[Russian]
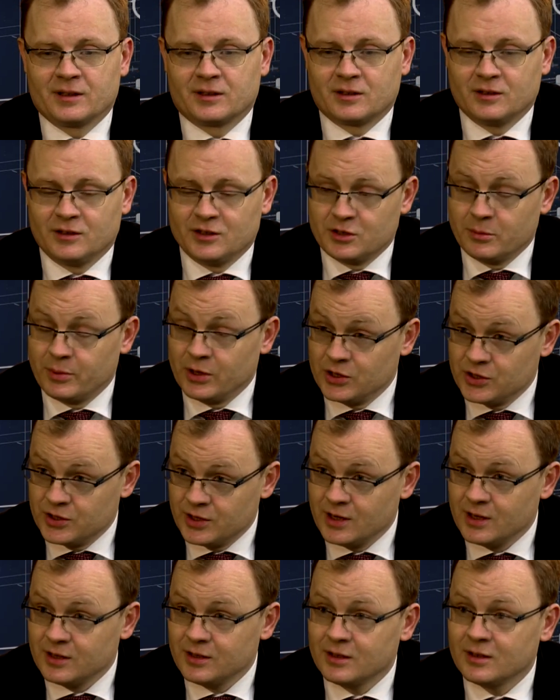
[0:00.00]

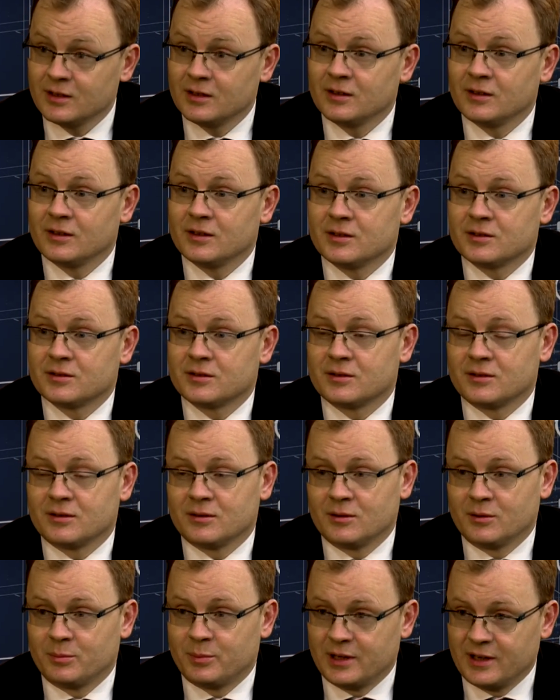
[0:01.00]
изобретение, есть
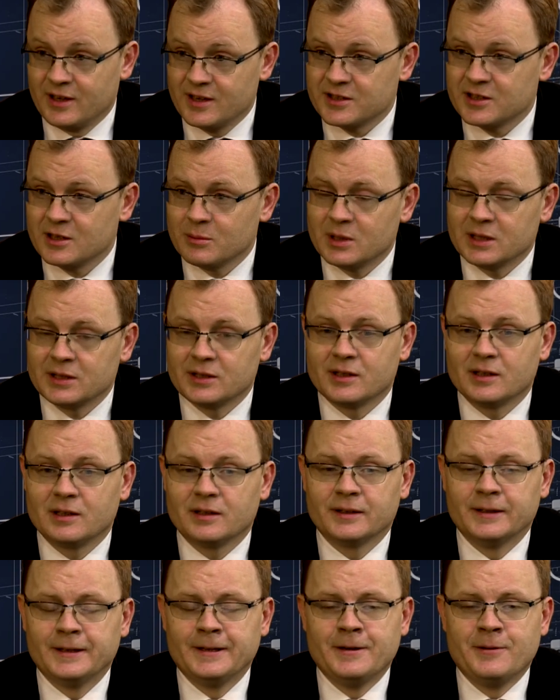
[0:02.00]
э, полезная
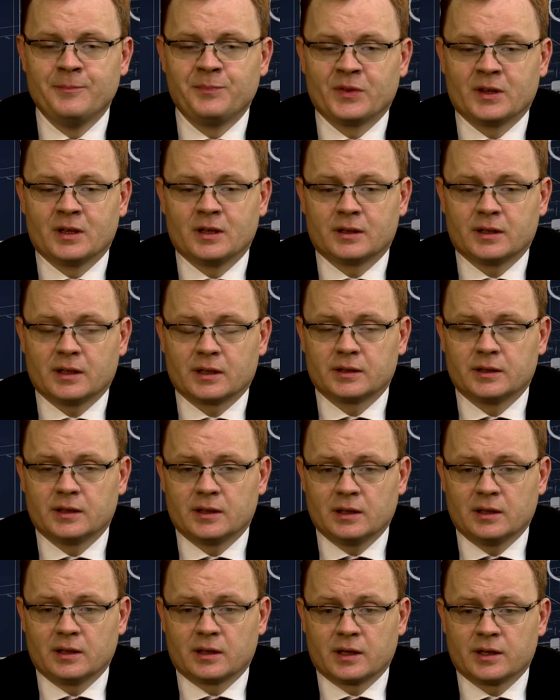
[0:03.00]
модель и так
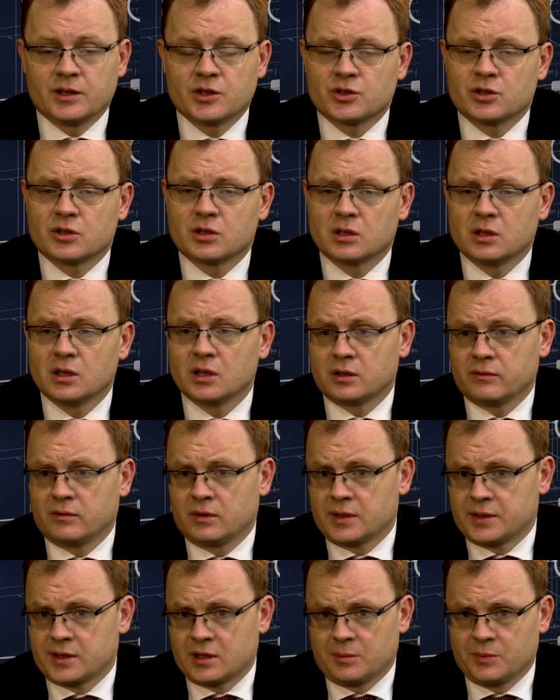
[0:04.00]
далее. Конечно же, до этого
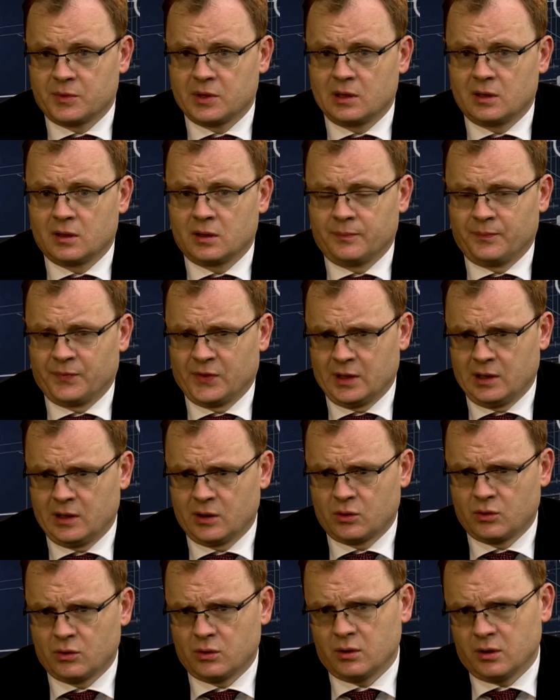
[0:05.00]
на самом деле
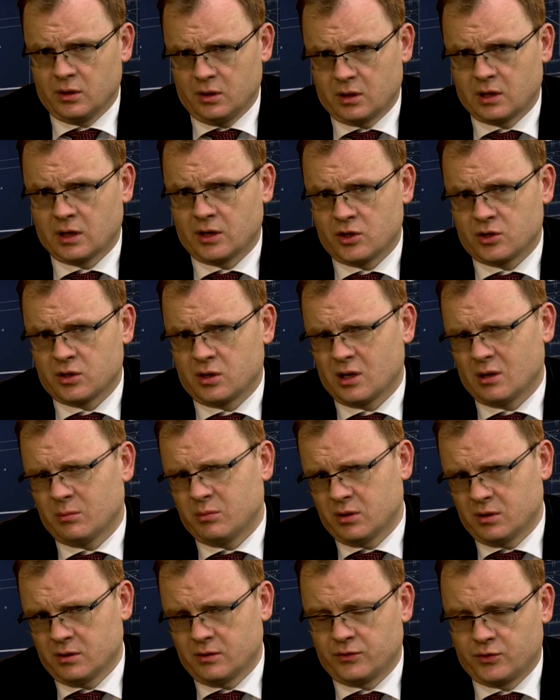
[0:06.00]
далеко, и, конечно, я
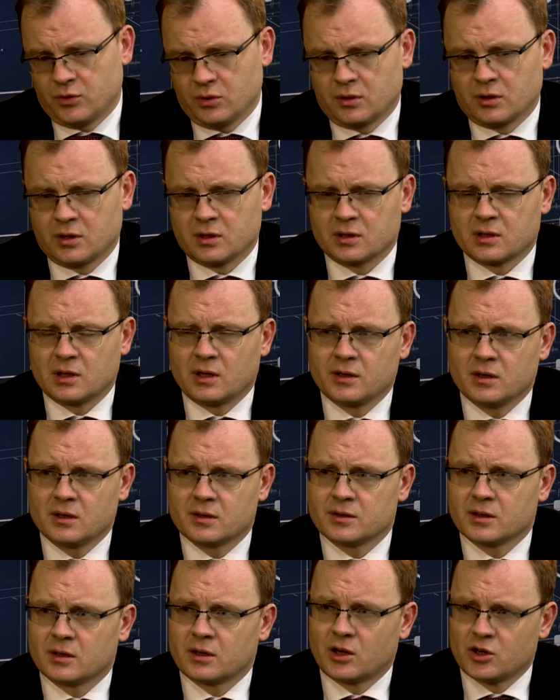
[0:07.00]
бы все-таки
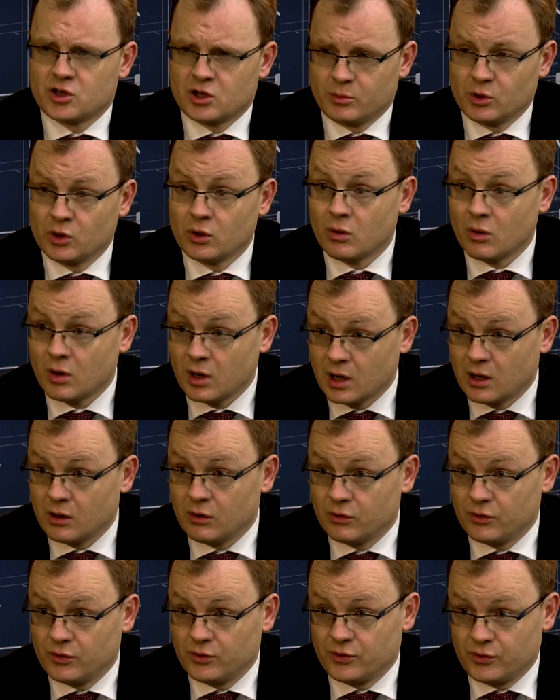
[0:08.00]
склонялся к режиму
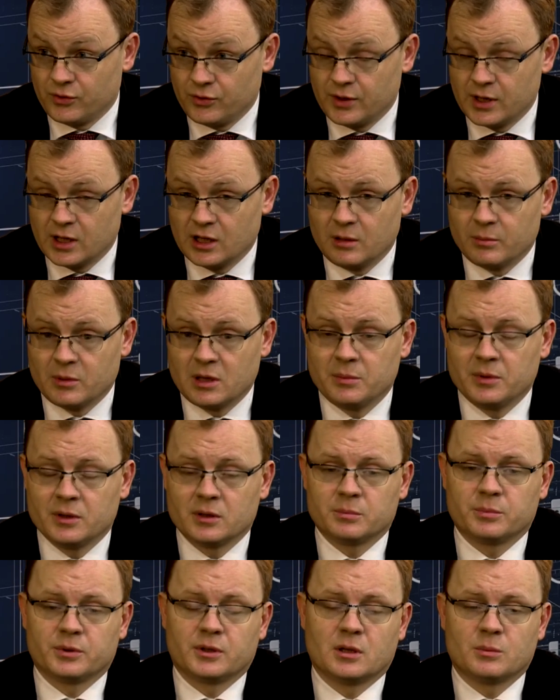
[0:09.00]
ноу-хау в данный
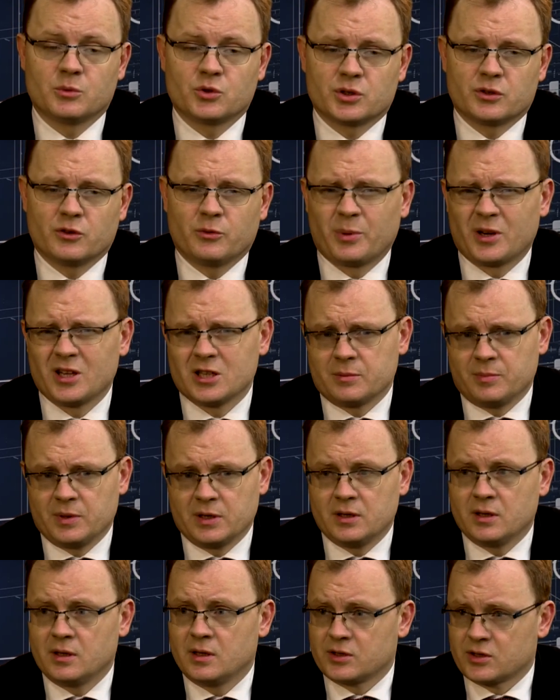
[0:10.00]
момент, потому что, в принципе,
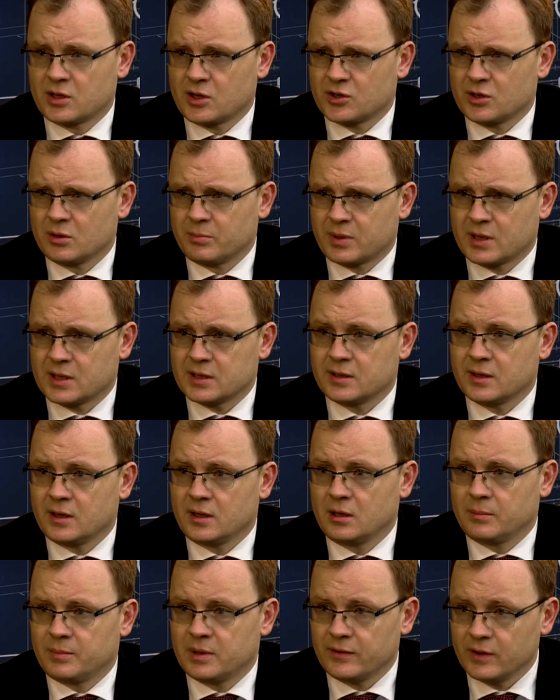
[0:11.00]
идея достаточно простая и
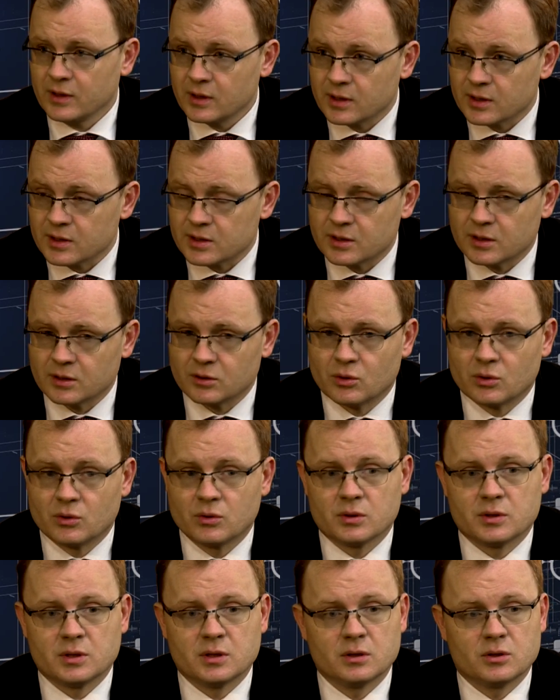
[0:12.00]
на поверхности.
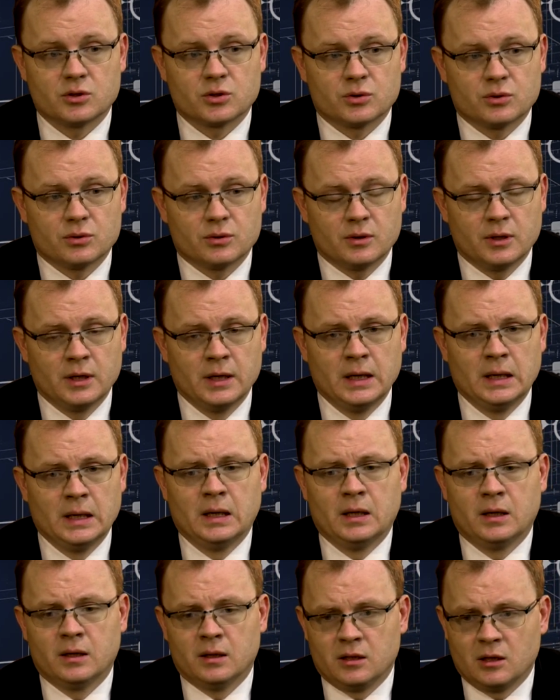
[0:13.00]
Другое дело, что
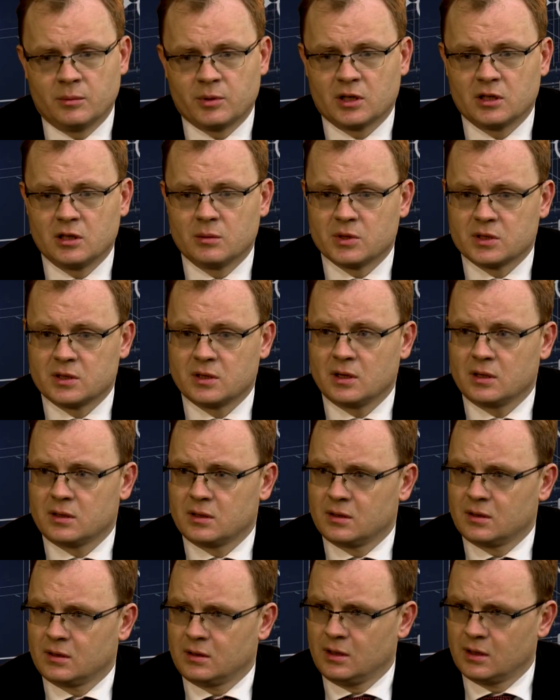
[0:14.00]
необходимо
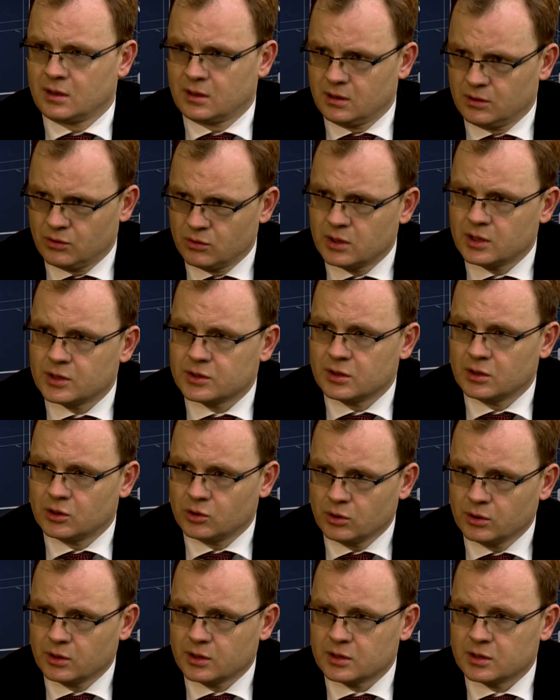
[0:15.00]
знать некие нюансы и
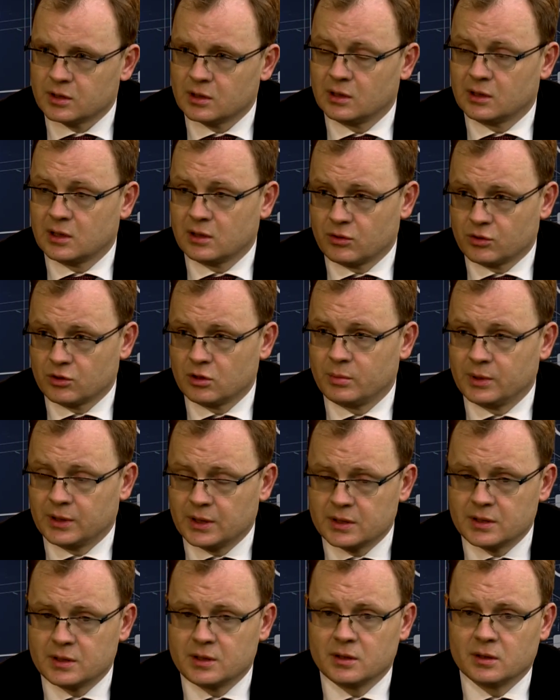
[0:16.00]
тонкости для того, чтобы
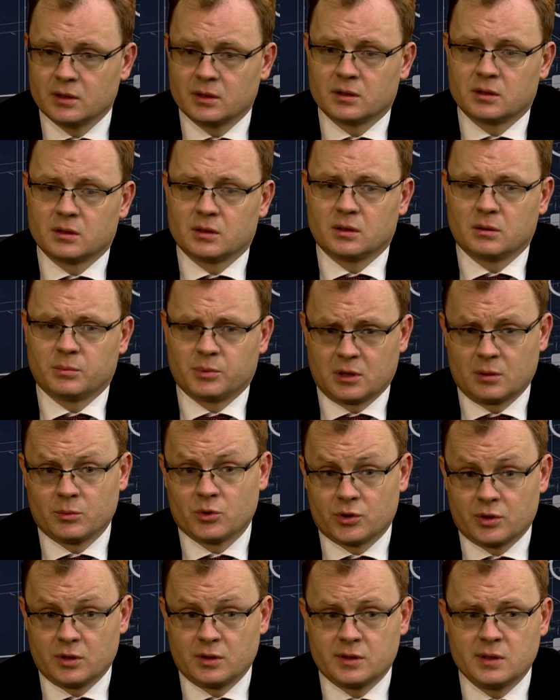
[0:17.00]
это сделать, э, потому
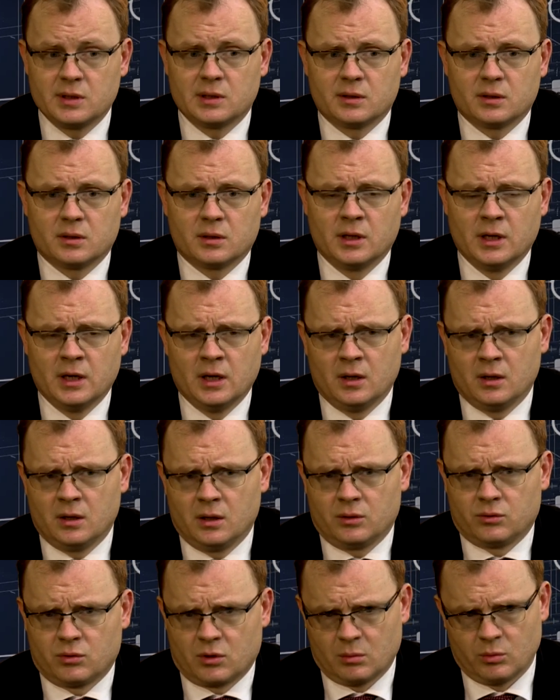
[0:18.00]
что, действительно,
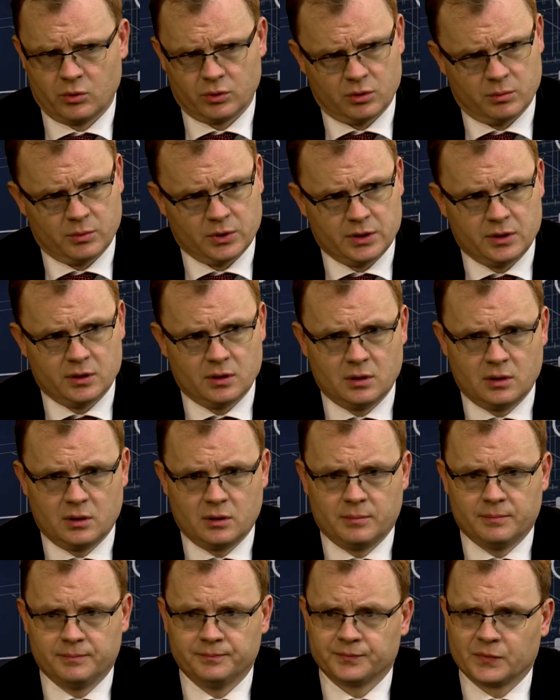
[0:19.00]
эту работу мы
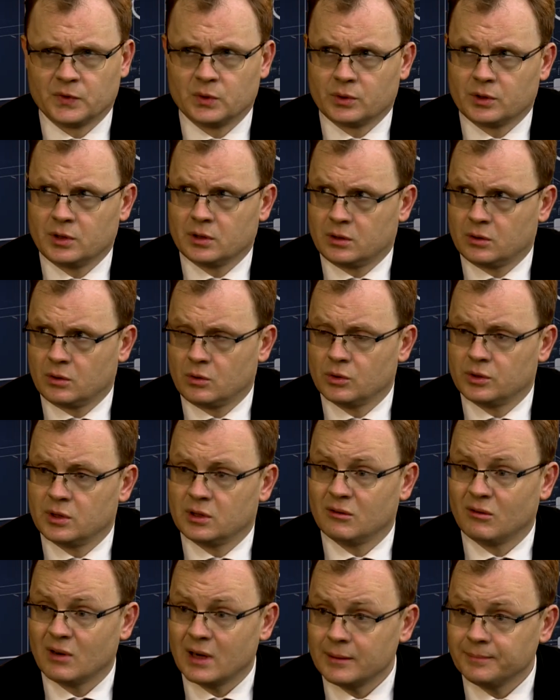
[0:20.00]
делали, ну, где-то года
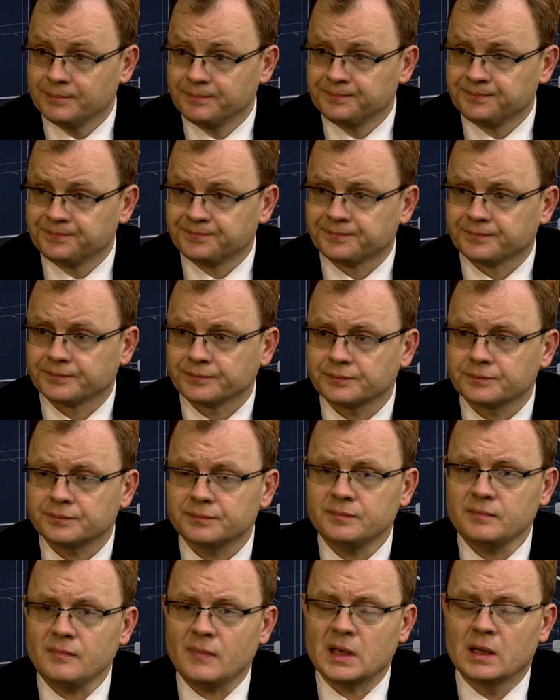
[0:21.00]
два, угу.
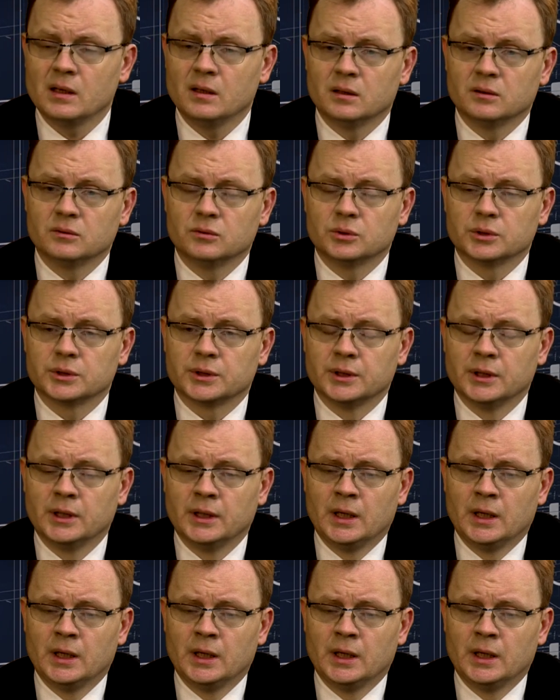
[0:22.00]
вот.